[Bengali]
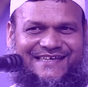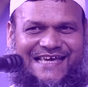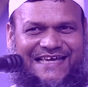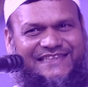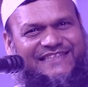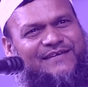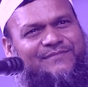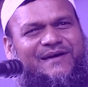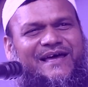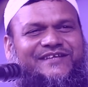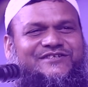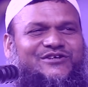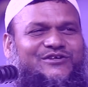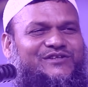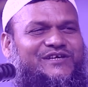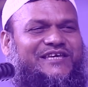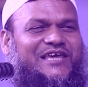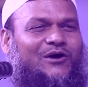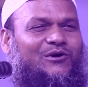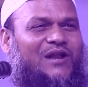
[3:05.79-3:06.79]
এতিমের
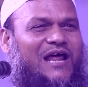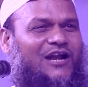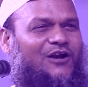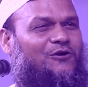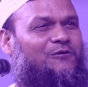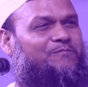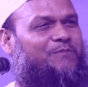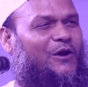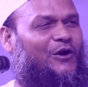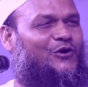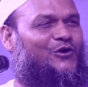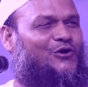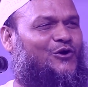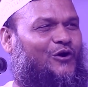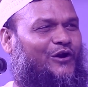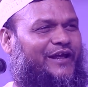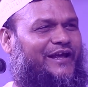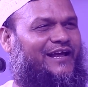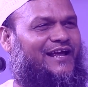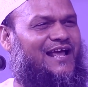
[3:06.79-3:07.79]
যদি কেউ লালন পালন
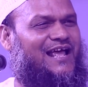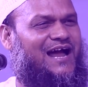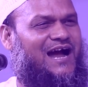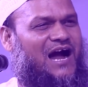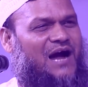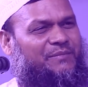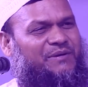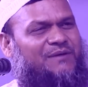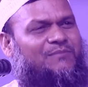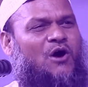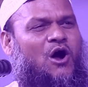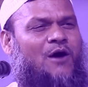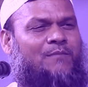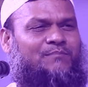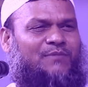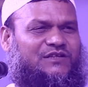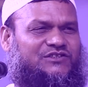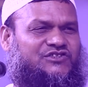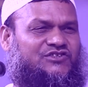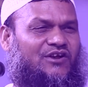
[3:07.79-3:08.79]
করে আমি
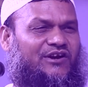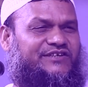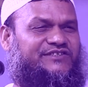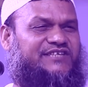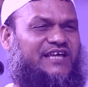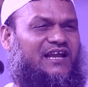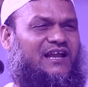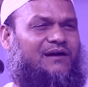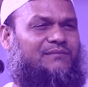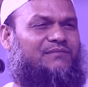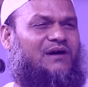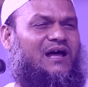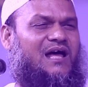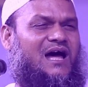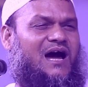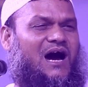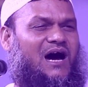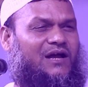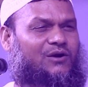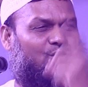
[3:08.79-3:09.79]
মোহাম্মদ সাল্লাহ সাল্লাম
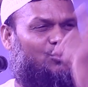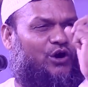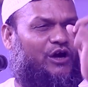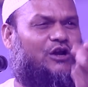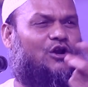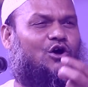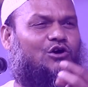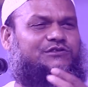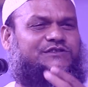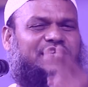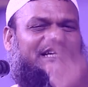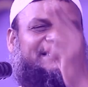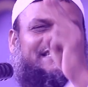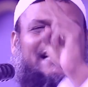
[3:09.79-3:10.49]
আর ওই লোকটা